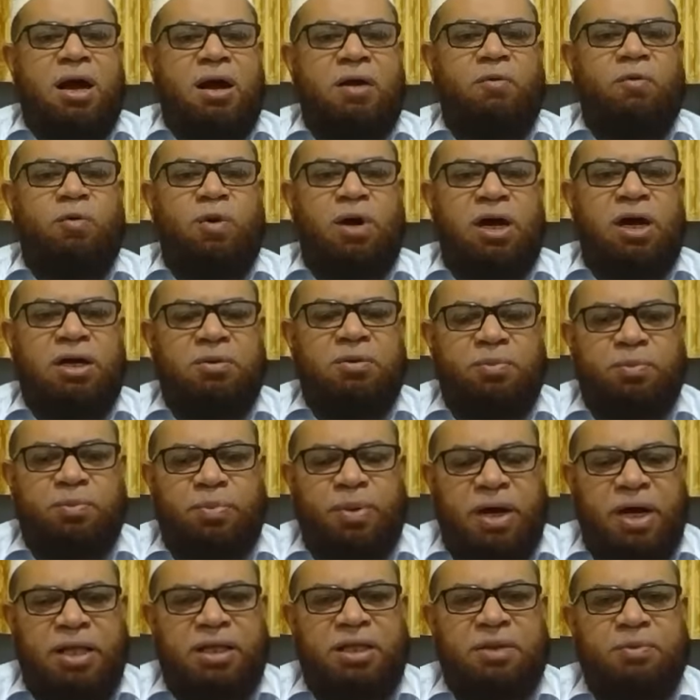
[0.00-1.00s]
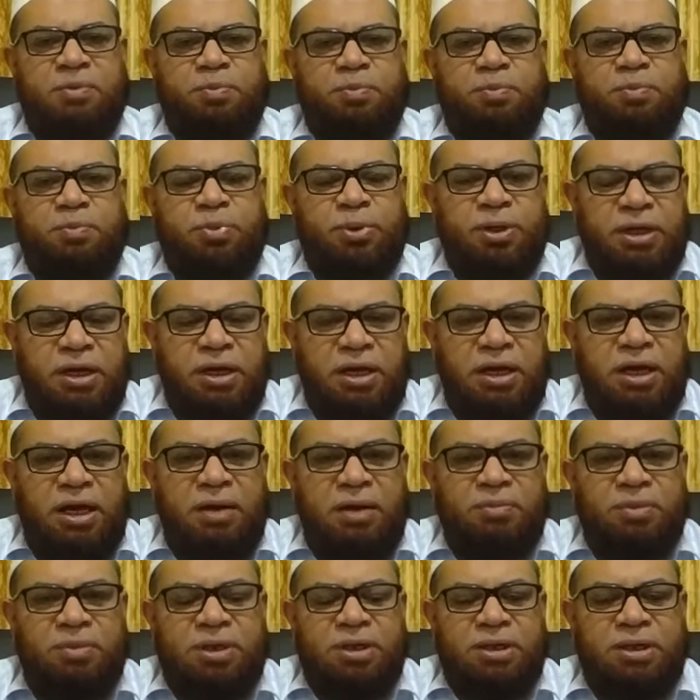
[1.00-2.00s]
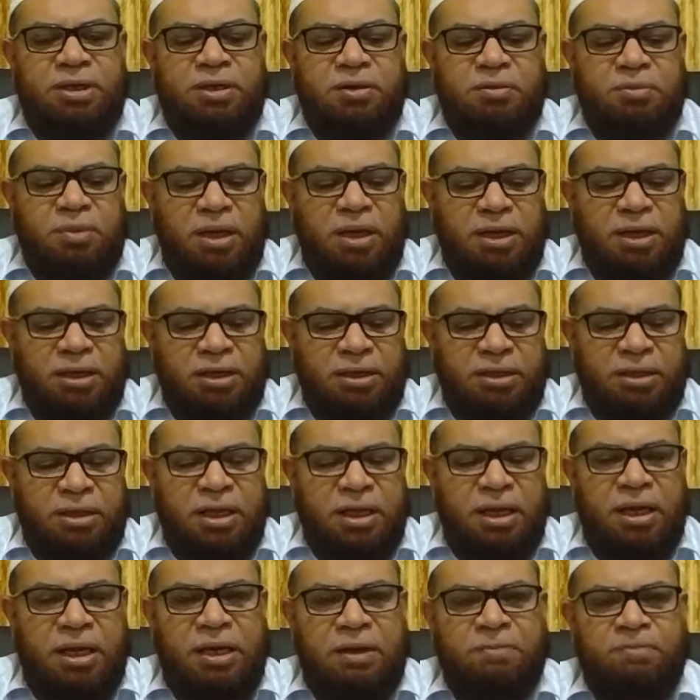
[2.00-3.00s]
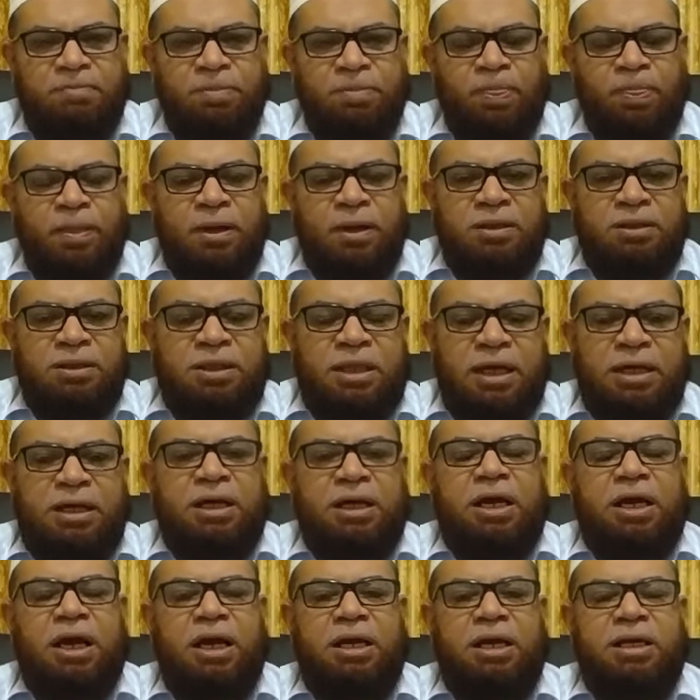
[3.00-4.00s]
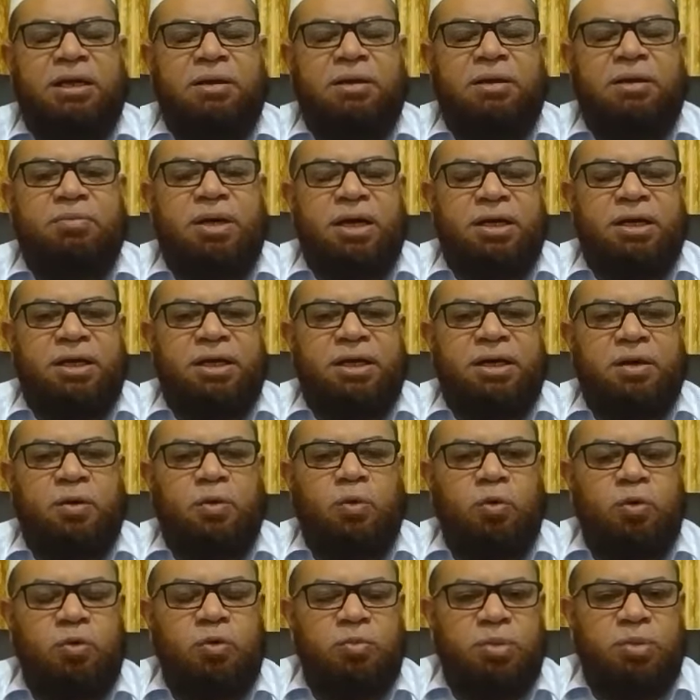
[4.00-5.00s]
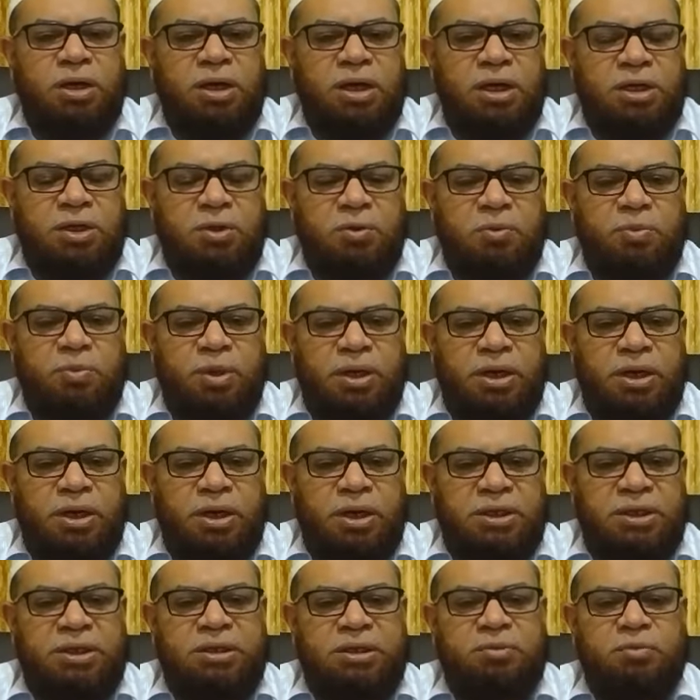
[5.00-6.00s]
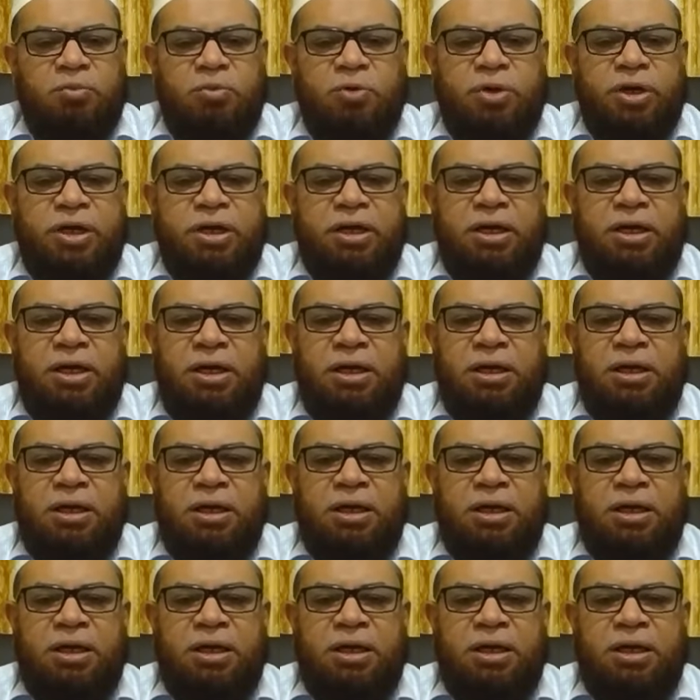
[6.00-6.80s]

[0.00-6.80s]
அவ்வாறு பாதிப்பு இல்லாமல் இருக்குமாக இருந்தால் தற்காலிகமான குடும்ப கட்டுப்பாட்டு முறைகள்